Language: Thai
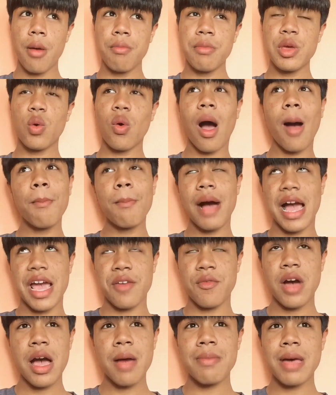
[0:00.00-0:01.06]
มีความหมาย
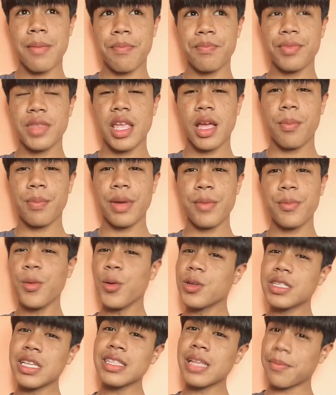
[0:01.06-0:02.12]
ว่าแบบเป็นผู้
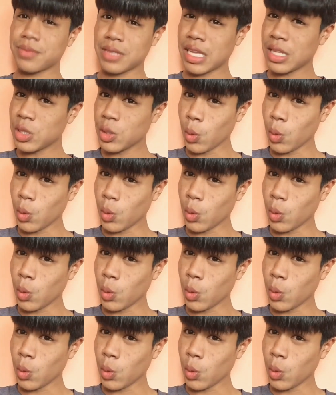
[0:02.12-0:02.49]
สนับส